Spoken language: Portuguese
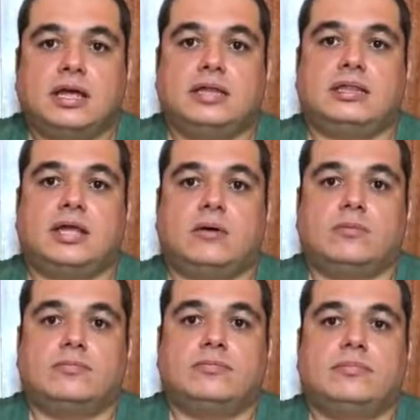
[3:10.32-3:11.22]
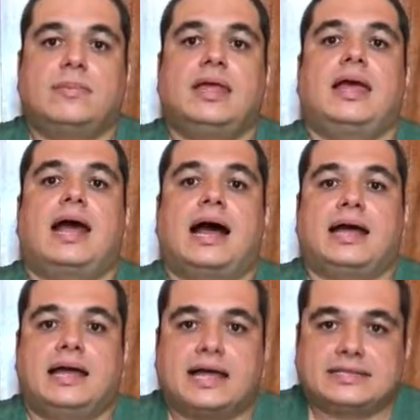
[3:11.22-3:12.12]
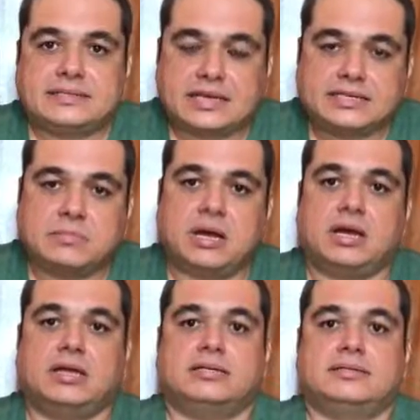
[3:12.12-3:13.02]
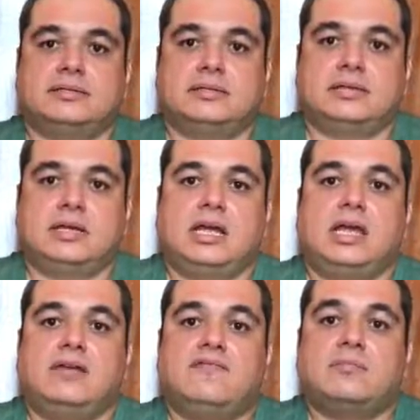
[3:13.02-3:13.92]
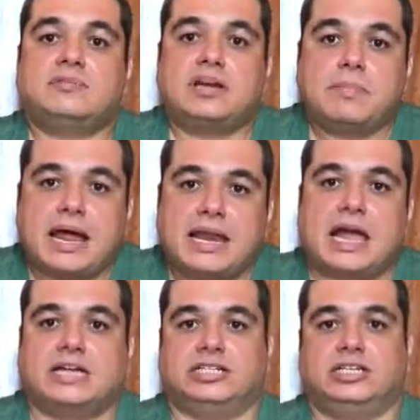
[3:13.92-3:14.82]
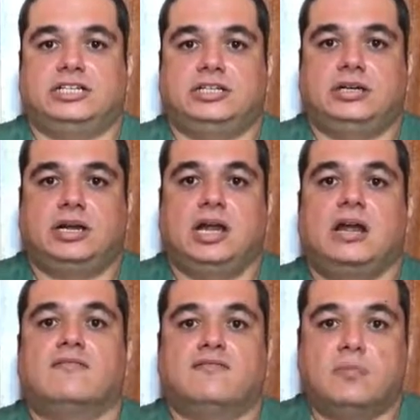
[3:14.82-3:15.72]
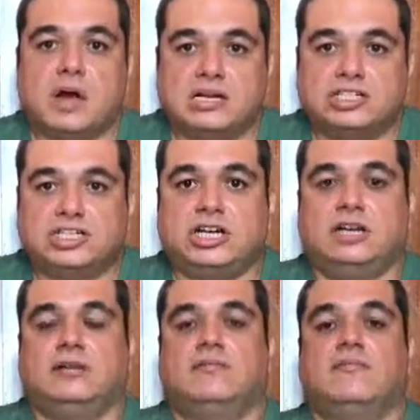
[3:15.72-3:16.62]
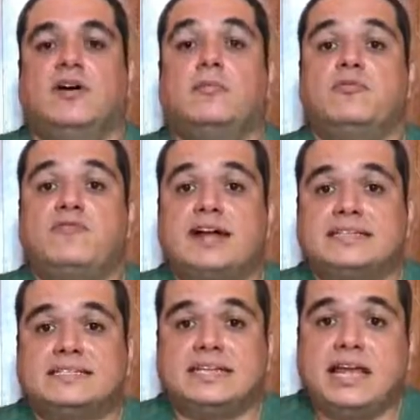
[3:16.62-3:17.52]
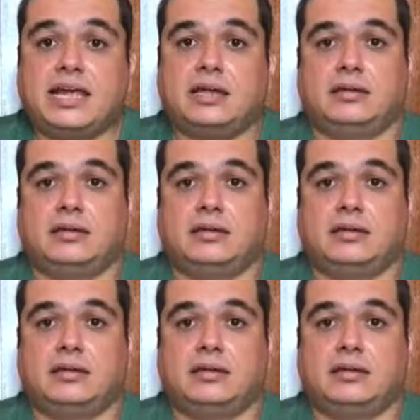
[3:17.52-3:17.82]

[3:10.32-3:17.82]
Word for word: Então, arregassem as mangas e vamos trabalhar, gente. Vamos agir, vamos fazer.